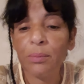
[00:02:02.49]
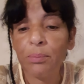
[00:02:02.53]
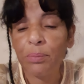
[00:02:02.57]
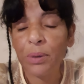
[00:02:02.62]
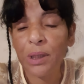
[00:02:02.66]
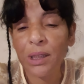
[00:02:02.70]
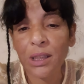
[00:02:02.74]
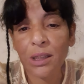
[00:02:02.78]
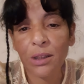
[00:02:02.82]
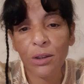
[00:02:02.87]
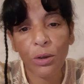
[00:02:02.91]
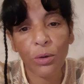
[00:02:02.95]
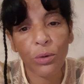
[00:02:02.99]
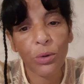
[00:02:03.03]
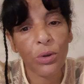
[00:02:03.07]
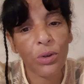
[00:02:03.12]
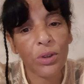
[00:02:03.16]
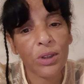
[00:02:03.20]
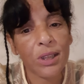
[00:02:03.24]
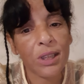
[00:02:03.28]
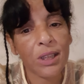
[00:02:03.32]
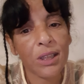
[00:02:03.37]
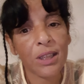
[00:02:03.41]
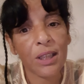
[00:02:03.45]
Pas
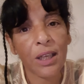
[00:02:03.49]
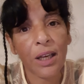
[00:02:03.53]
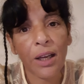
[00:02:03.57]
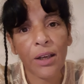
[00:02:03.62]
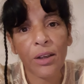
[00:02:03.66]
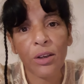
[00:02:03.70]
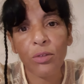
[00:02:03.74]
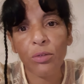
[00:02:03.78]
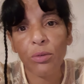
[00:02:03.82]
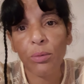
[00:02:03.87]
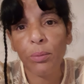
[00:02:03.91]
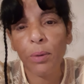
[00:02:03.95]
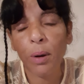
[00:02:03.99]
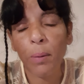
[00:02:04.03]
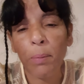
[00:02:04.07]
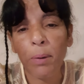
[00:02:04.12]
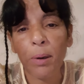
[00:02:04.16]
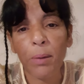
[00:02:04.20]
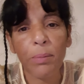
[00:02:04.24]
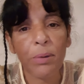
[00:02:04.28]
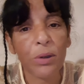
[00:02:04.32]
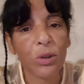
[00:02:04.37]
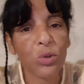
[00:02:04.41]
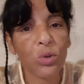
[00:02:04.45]
sérieux, ça ne sert à rien que vous
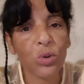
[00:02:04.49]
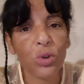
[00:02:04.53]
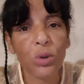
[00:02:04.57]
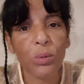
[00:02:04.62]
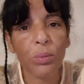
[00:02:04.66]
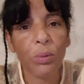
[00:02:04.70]
m'appelez parce que je